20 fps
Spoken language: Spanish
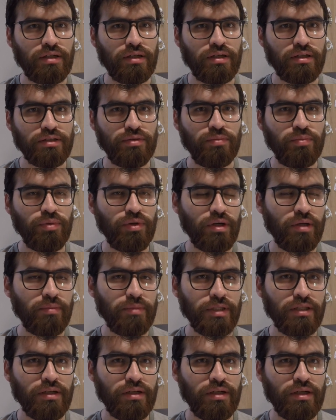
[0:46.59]
es un
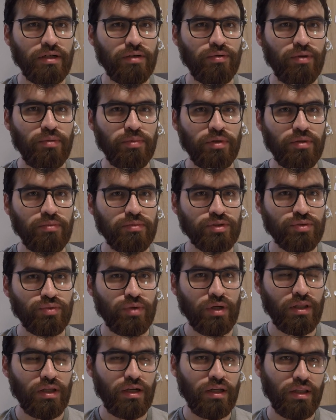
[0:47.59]
programita en el cual podemos
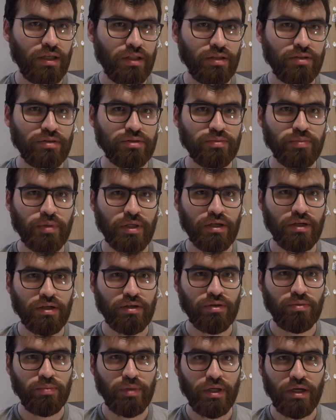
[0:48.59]
guardar datos para
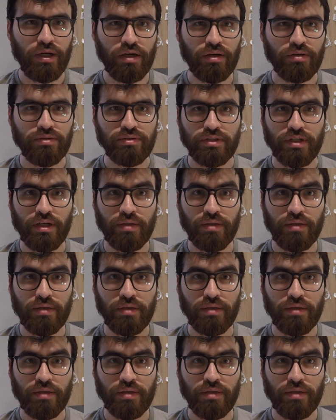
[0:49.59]
recuperarlos,